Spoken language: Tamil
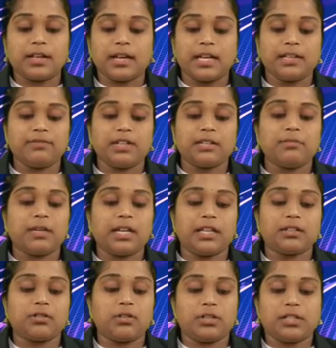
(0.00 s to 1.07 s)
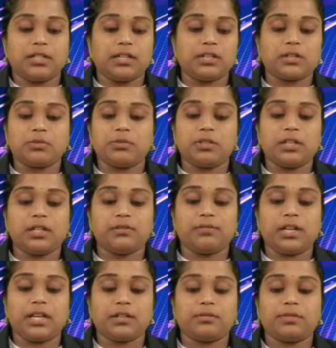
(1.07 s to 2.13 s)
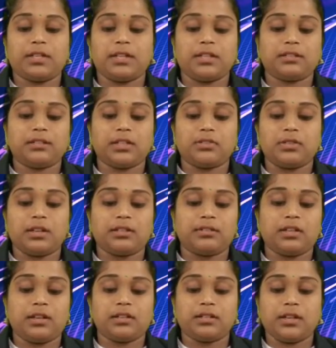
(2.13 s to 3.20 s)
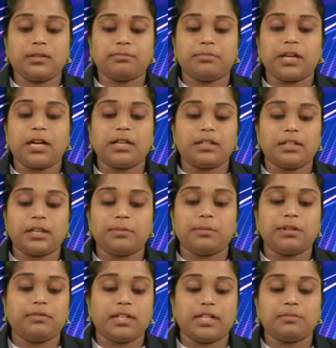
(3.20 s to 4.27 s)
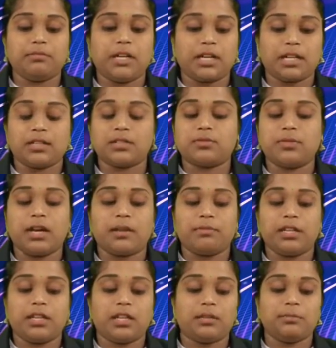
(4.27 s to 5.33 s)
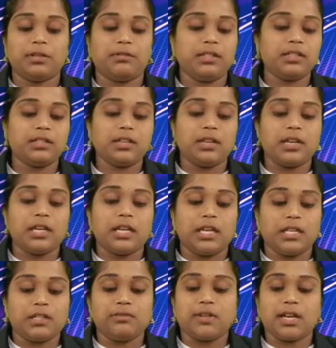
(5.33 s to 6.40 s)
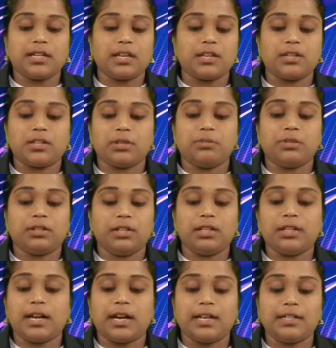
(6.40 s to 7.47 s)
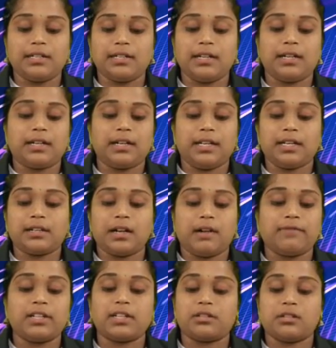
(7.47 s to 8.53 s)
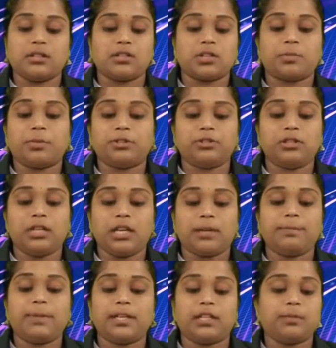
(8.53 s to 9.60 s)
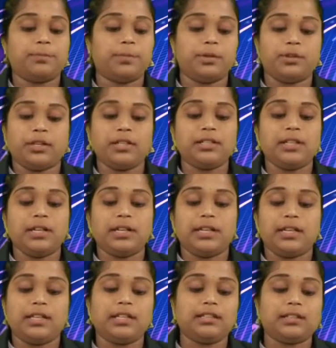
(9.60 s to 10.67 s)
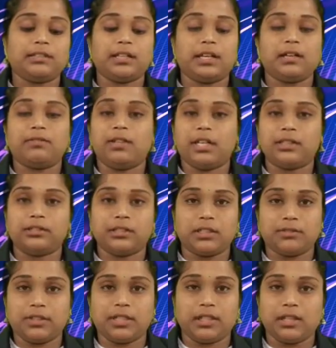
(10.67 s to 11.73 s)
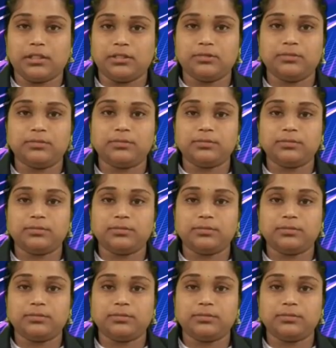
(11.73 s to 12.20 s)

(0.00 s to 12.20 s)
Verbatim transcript: கடைவெண் கோடி என்ற ஊரில் வேட்டுவ இனத்தைச் சேர்ந்த கம்பார் என்பவரின் மகன் சுவாமி என்பவர் இருவா என்ற ஊரில் அந்நிறைகளை கவர சென்ற போது ஏற்பட்ட போரில் இறந்த தகவலை தெரிவிக்கிறது